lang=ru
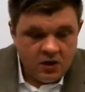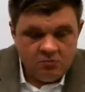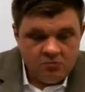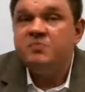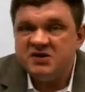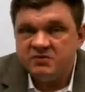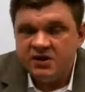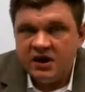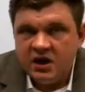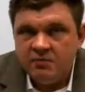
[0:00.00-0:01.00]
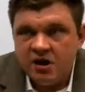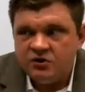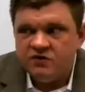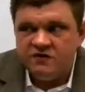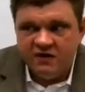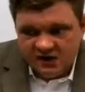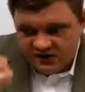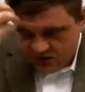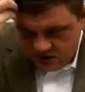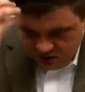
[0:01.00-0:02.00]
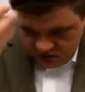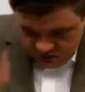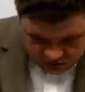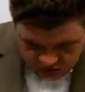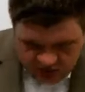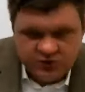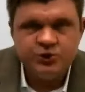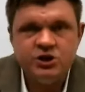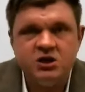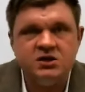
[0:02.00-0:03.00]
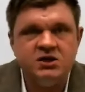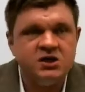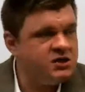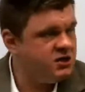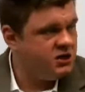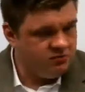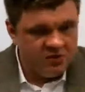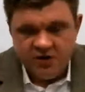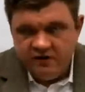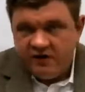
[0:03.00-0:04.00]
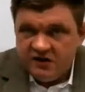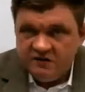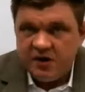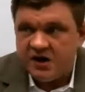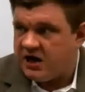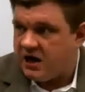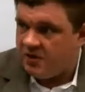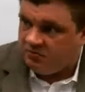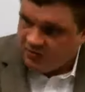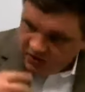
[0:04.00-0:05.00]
Мы посмотрели обратную связь. Мы изучили техники, мы поговорили с парнями, мы